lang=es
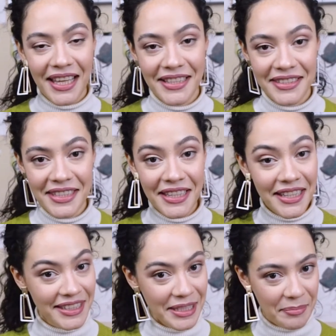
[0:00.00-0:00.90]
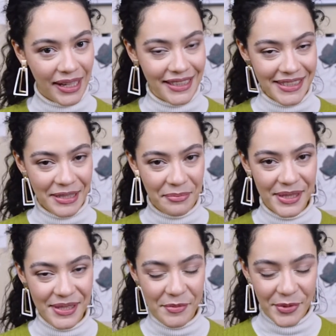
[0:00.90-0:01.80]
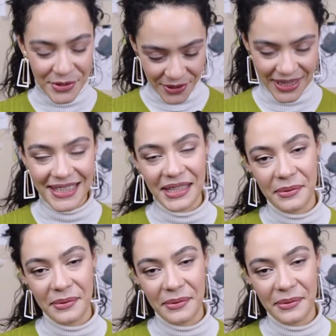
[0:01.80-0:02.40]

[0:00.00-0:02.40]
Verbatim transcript: Así que, ¿qué te parece si empezamos con este